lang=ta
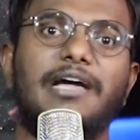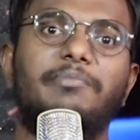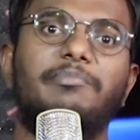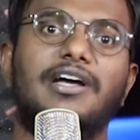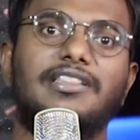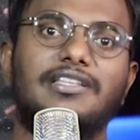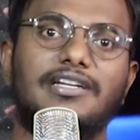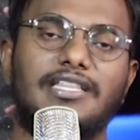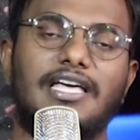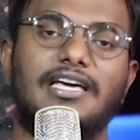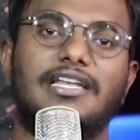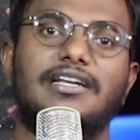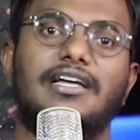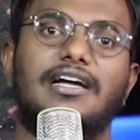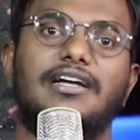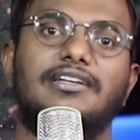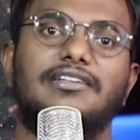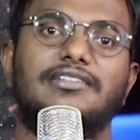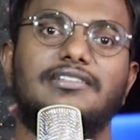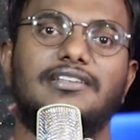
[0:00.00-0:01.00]
ஏமாந்துக்கிட்டு தான்
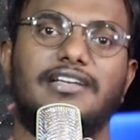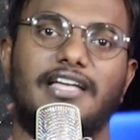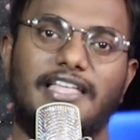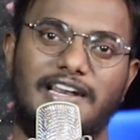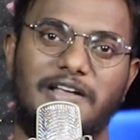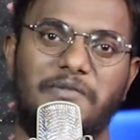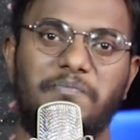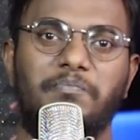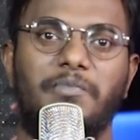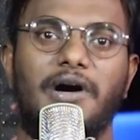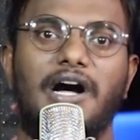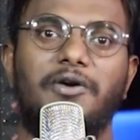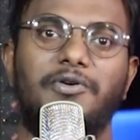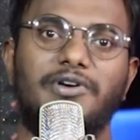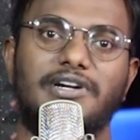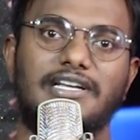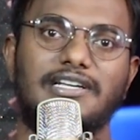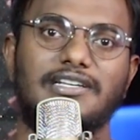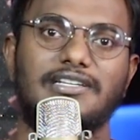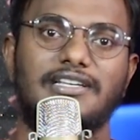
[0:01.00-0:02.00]
இருக்காங்க அதெல்லாம்
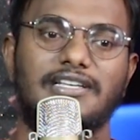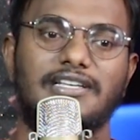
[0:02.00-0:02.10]
பாவங்க